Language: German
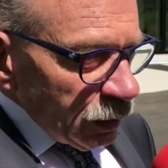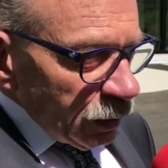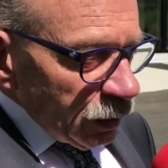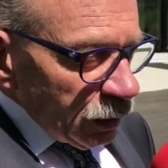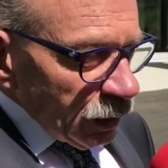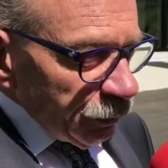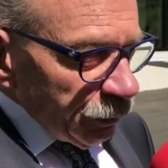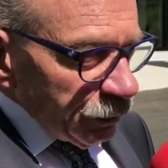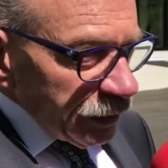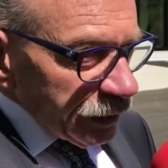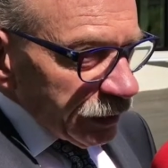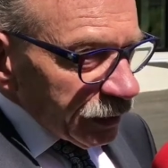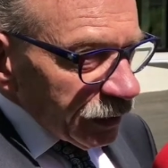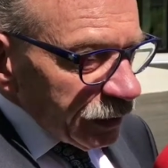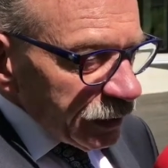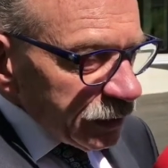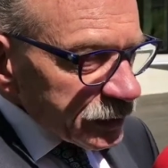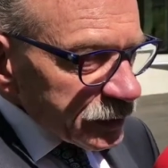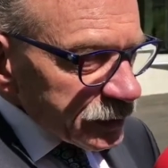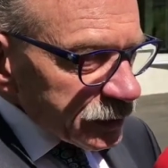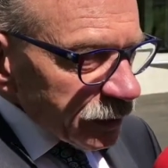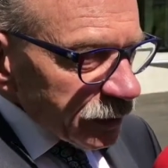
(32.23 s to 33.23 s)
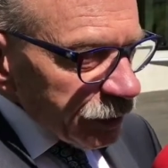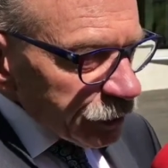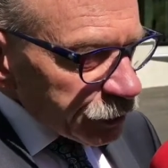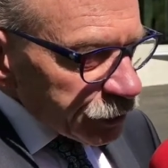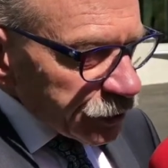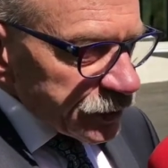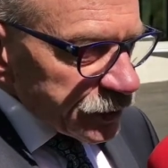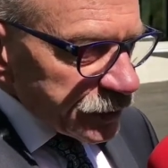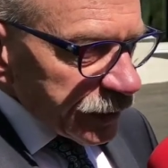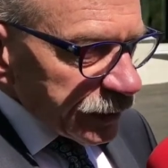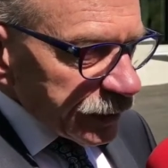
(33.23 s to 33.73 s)
Ja, Briglis ist ein
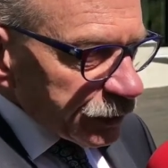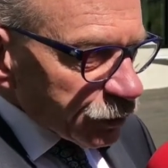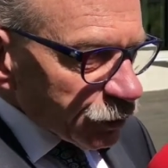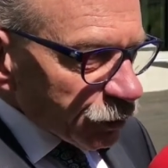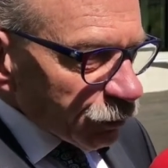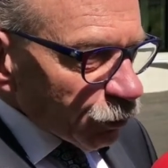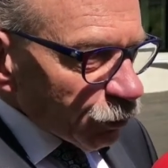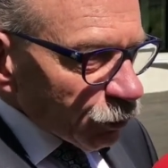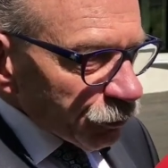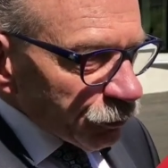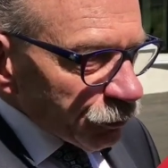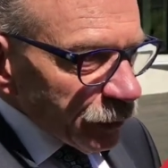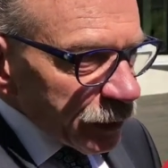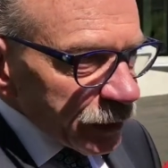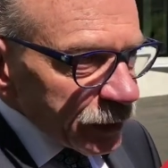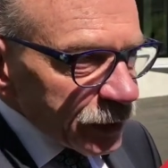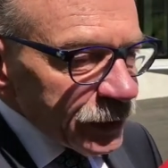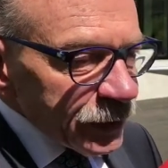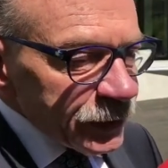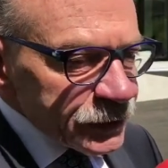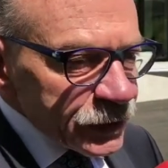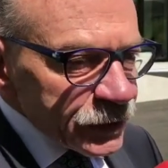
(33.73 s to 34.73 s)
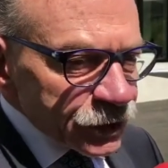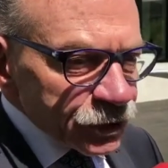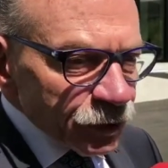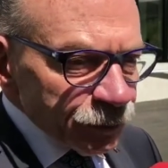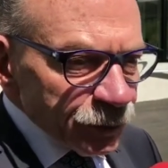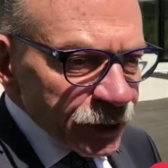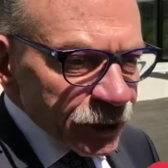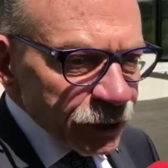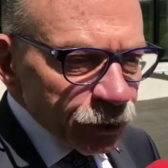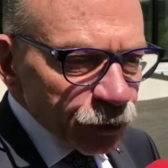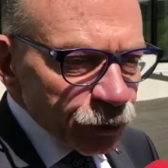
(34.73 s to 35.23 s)
Zentrum und Briglis ist
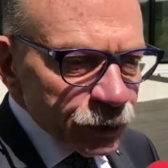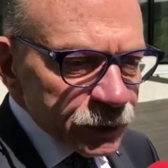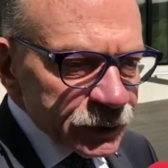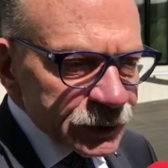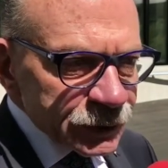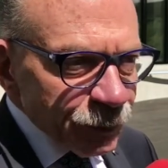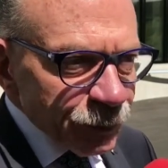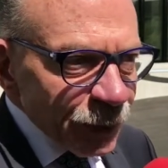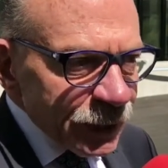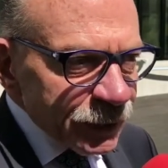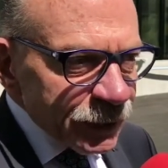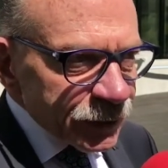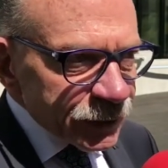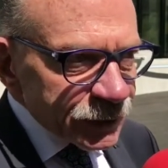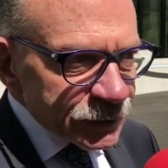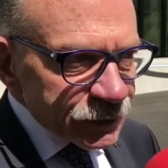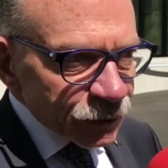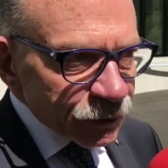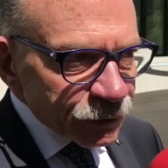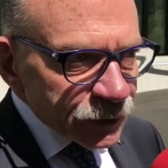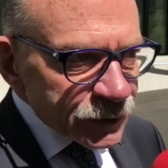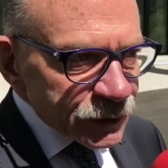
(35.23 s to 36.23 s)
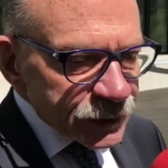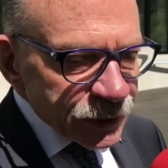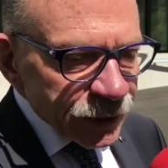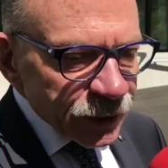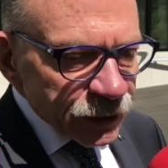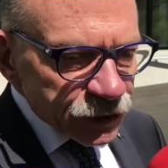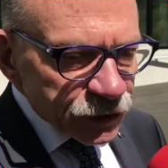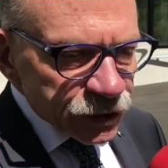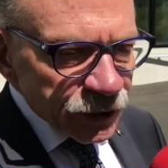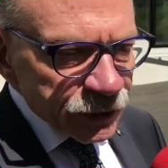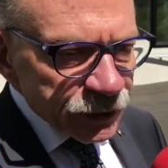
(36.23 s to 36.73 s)
aber nicht nur ein Bildungs- oder ein
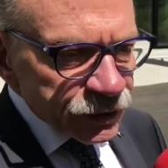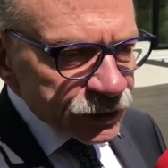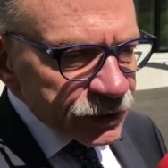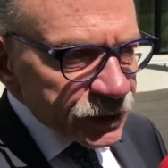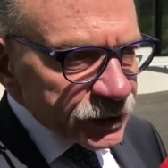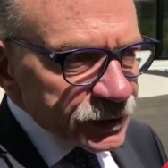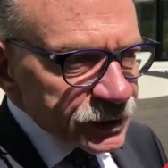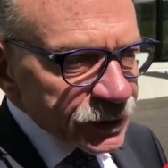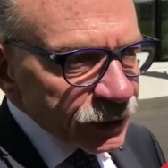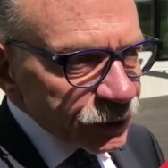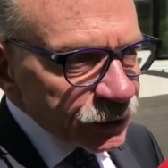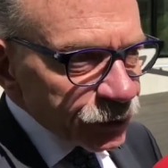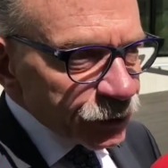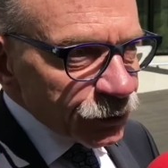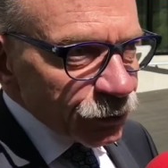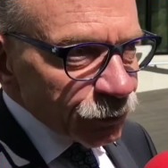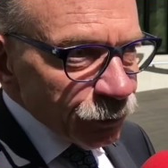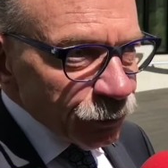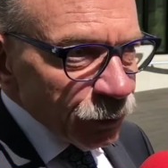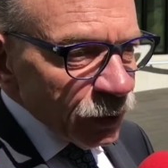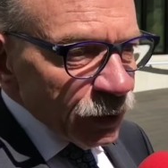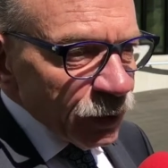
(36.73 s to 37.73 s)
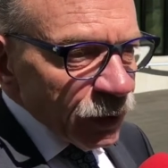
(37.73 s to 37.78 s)
Dienstleistungszentrum.